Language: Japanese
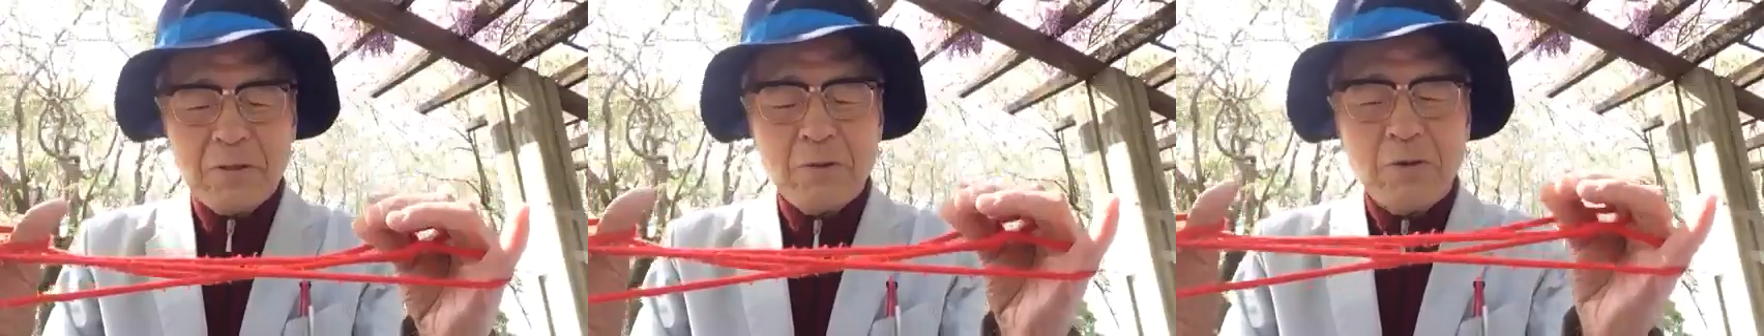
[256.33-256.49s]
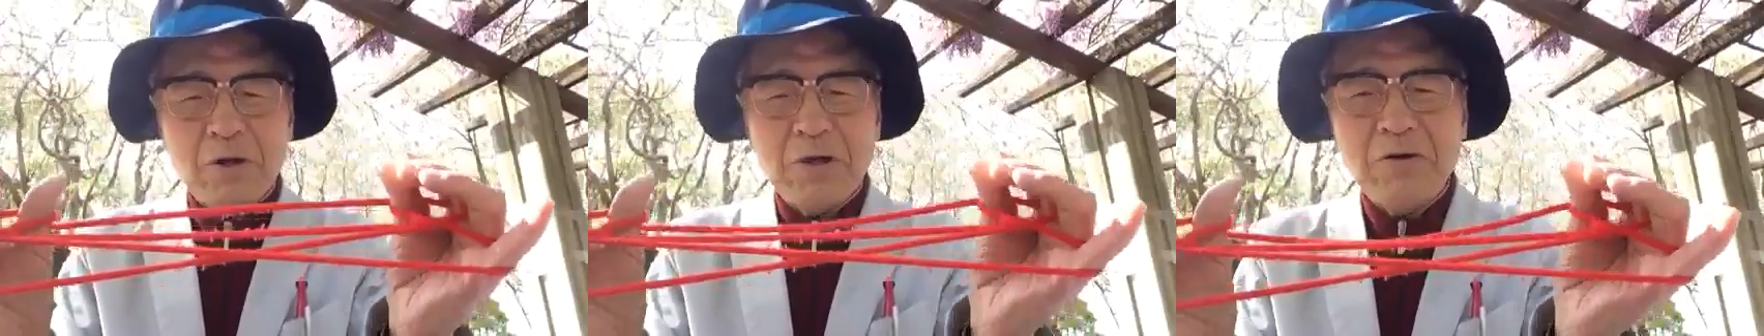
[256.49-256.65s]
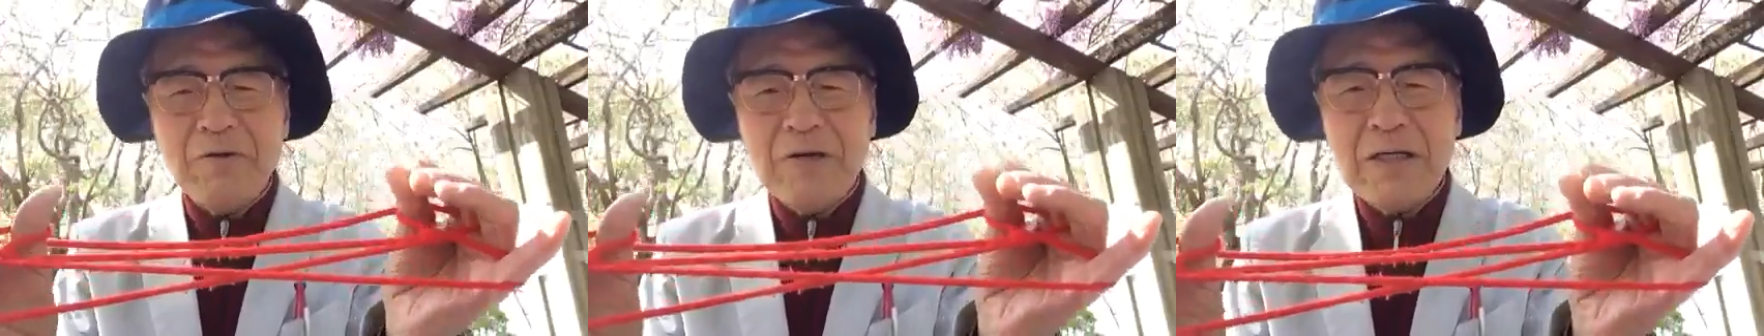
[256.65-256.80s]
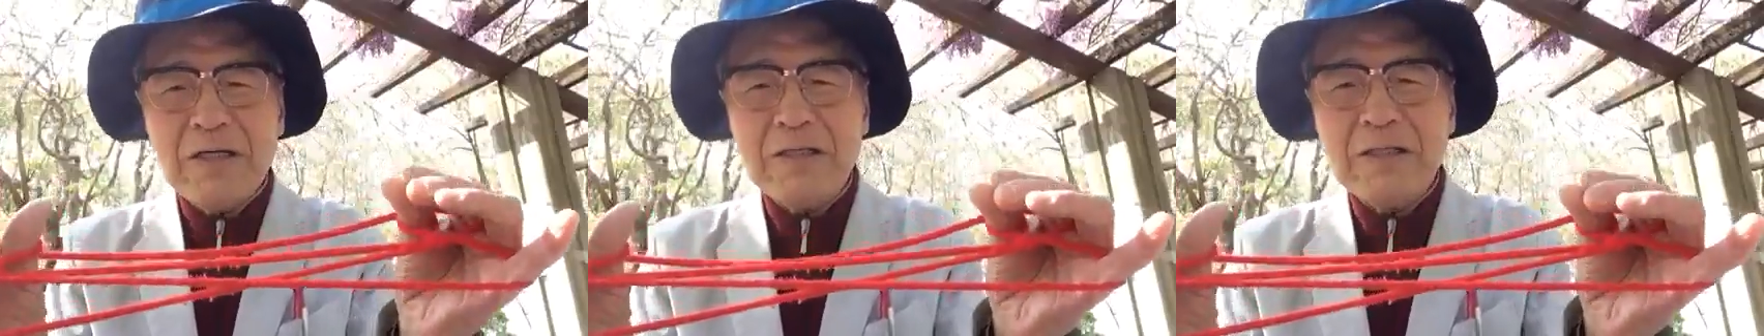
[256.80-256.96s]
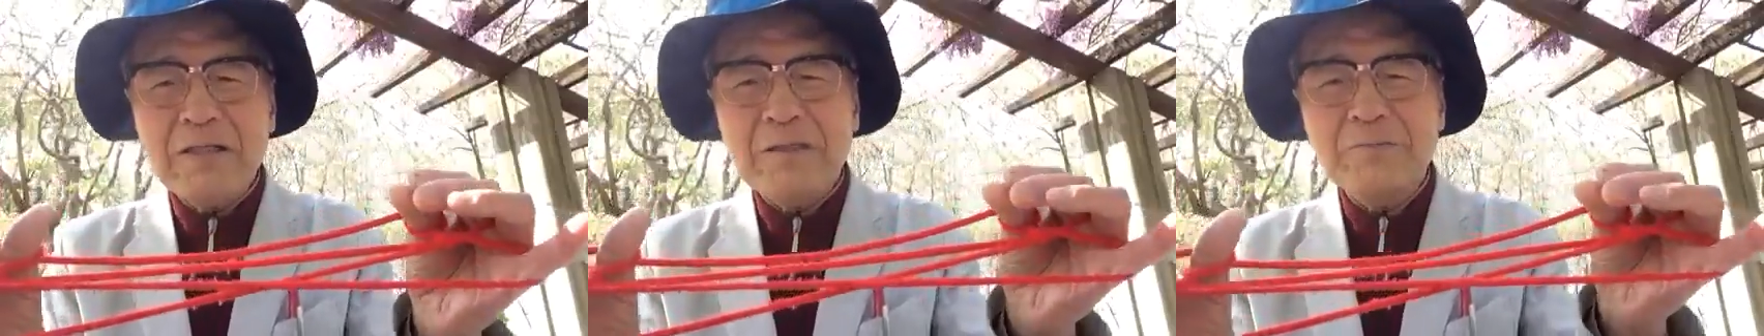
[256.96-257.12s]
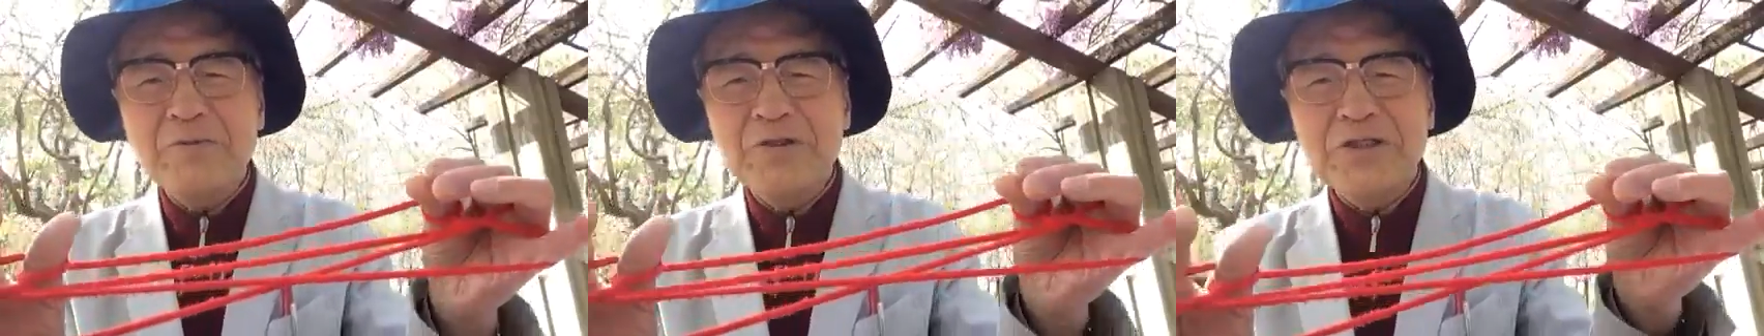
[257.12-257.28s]
これ
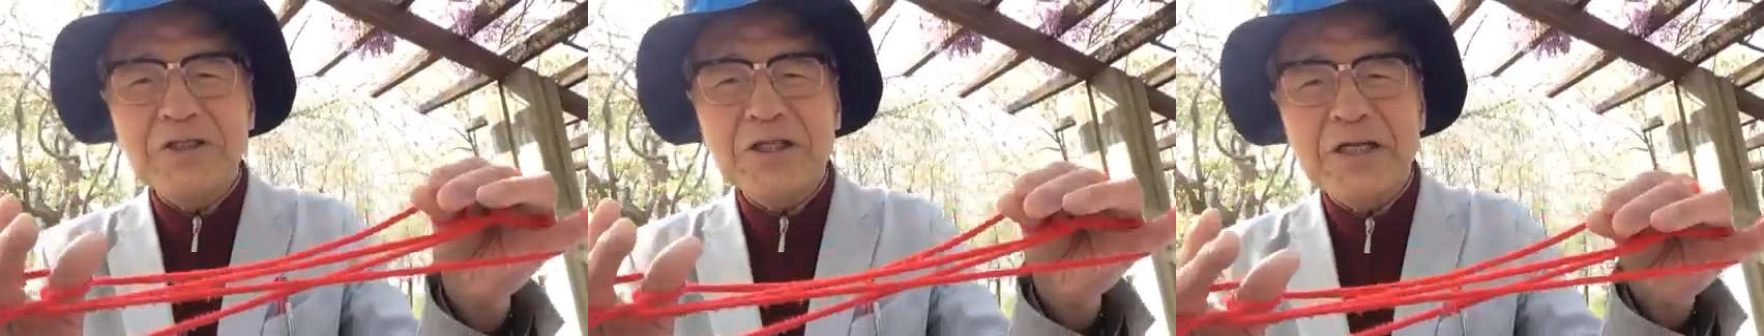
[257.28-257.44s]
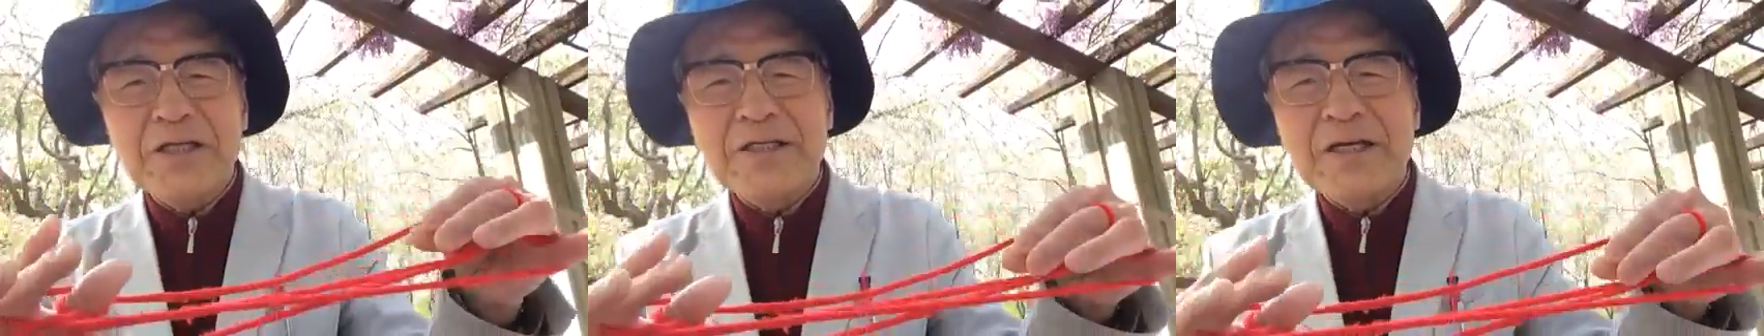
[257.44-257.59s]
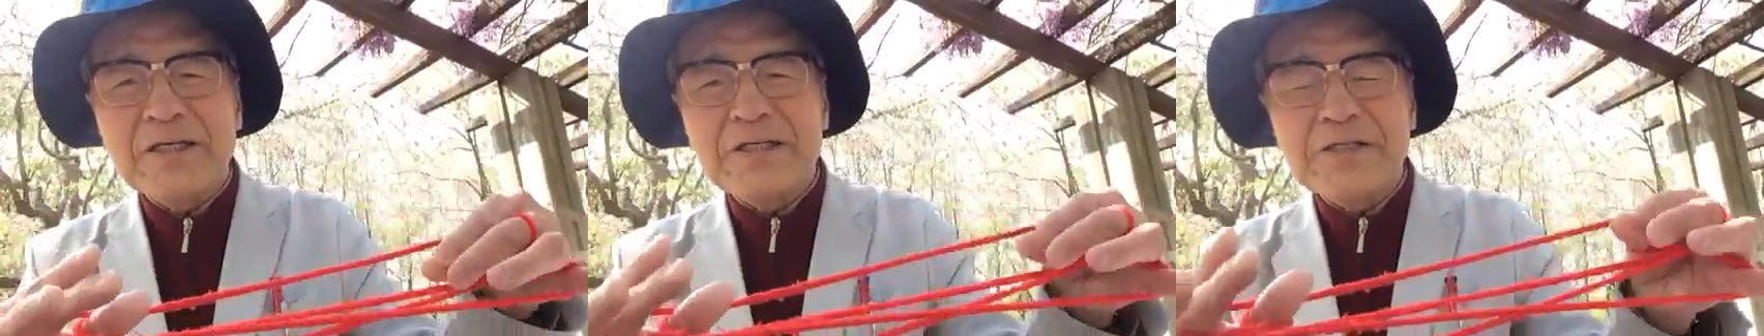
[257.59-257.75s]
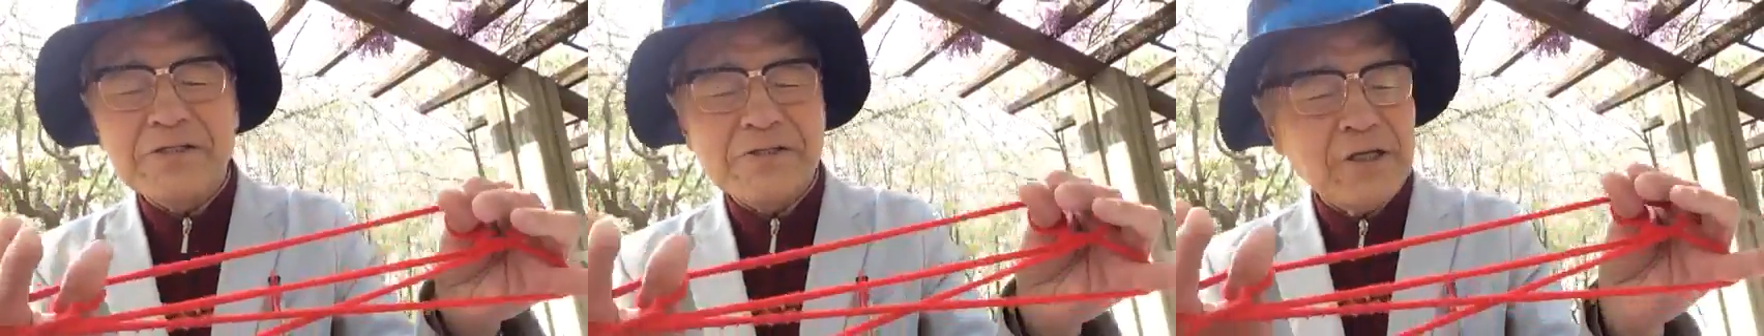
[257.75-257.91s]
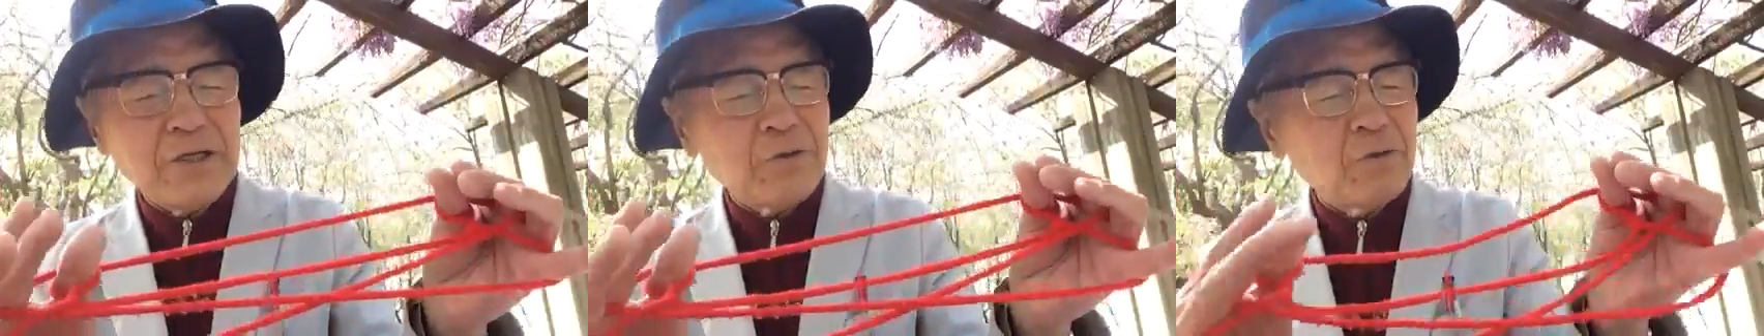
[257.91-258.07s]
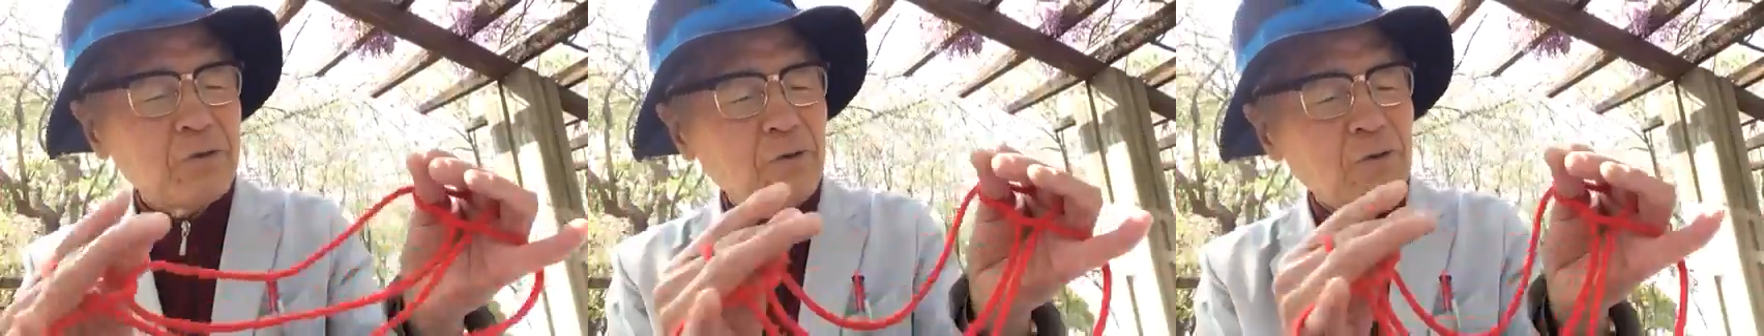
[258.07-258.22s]
は無視できないです
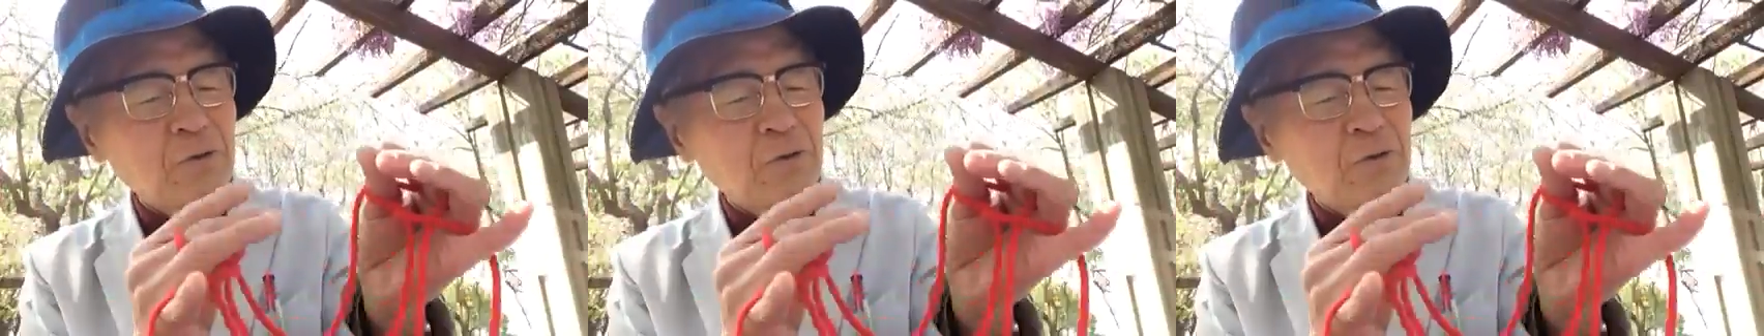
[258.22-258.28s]
ね。こ